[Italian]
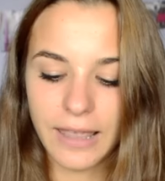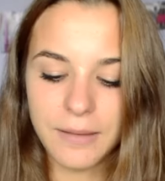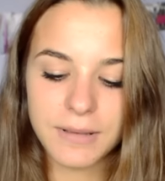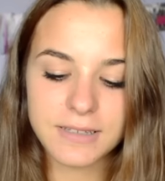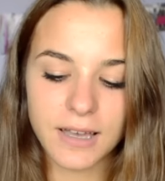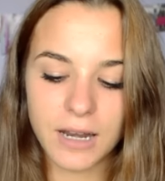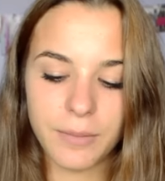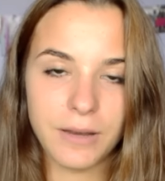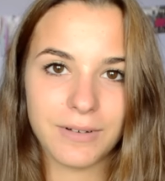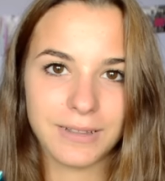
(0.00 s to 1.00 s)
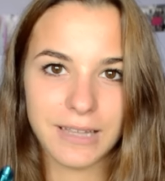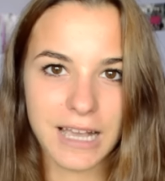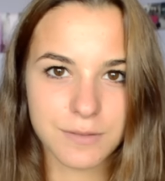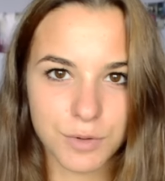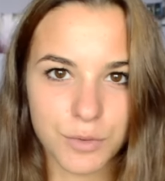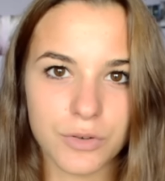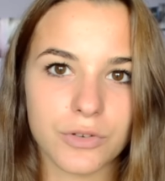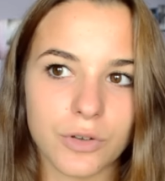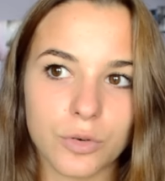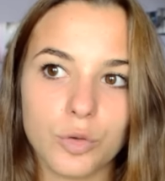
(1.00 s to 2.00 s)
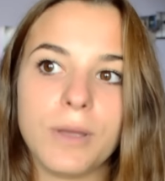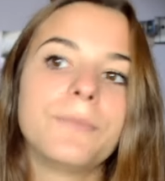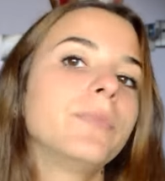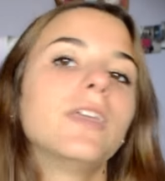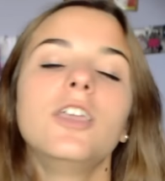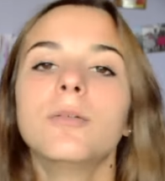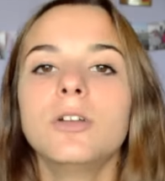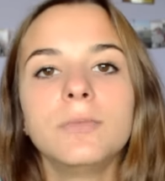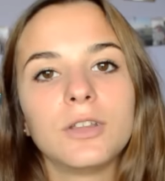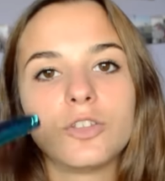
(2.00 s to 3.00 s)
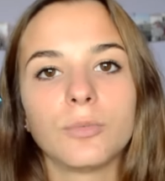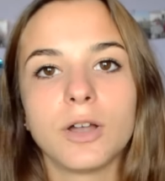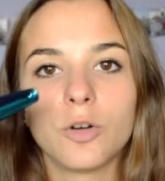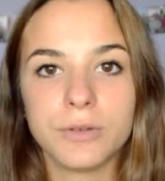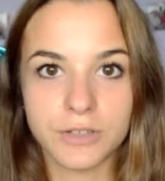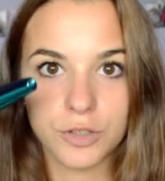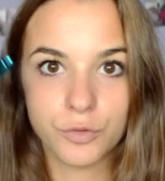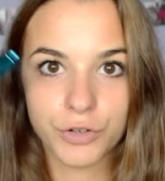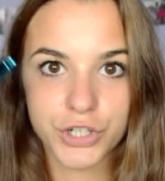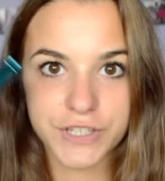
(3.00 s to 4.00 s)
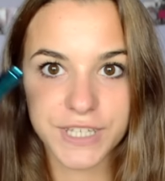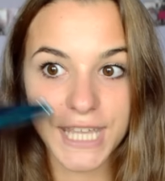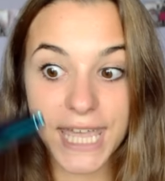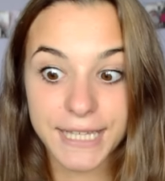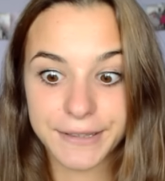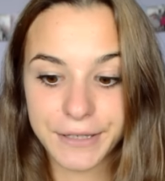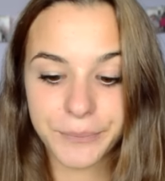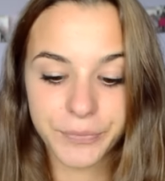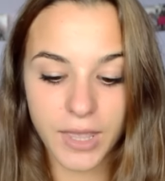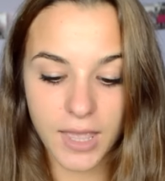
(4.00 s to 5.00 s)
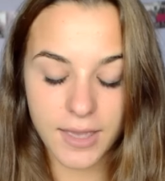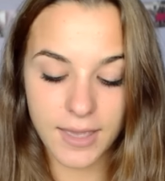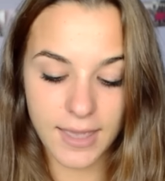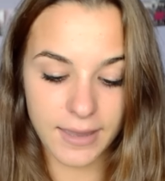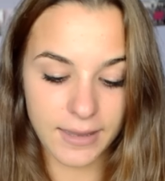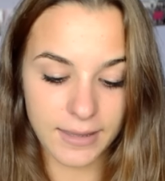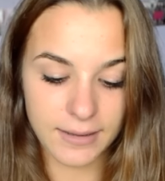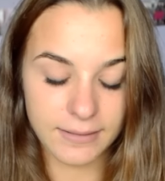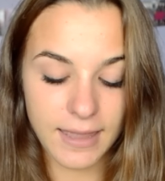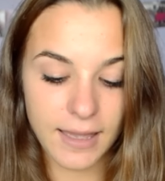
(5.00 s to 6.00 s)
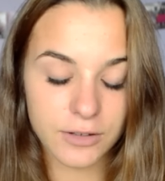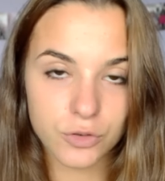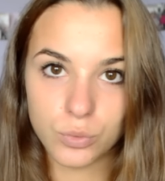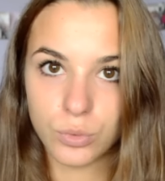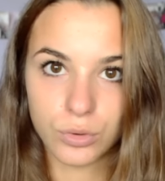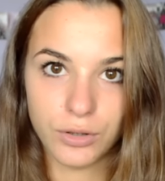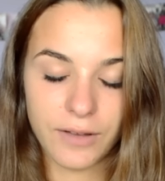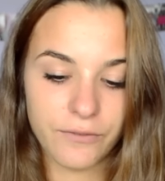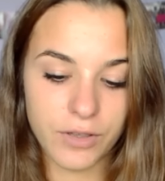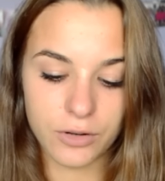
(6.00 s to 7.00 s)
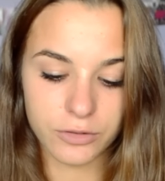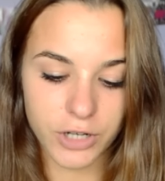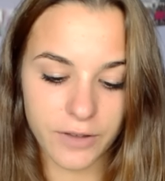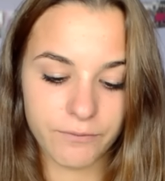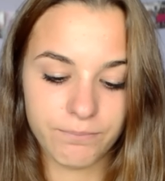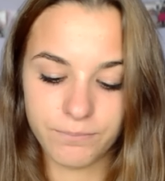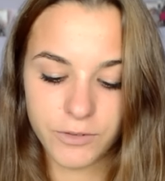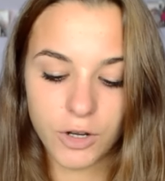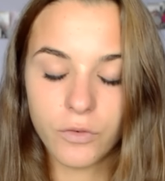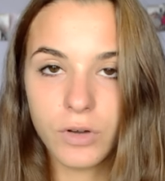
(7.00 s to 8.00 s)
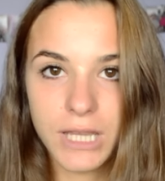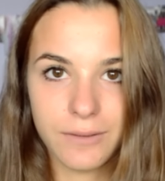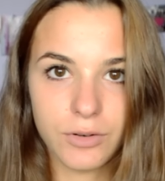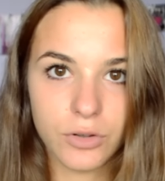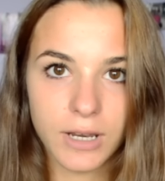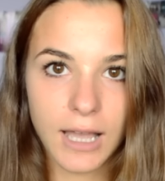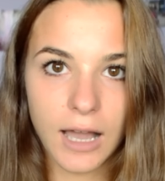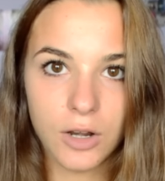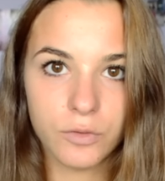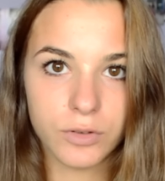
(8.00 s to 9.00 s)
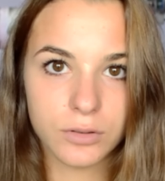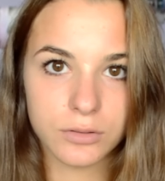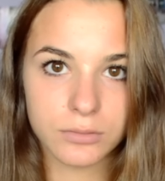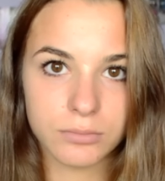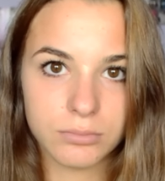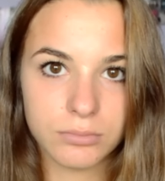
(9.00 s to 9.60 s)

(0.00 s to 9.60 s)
È il mascara per i fantasmi questo secondo me, io me lo metto ma è come se non facesse niente. E è assurdo davvero, cioè se lo volete ve lo regalo, ve lo,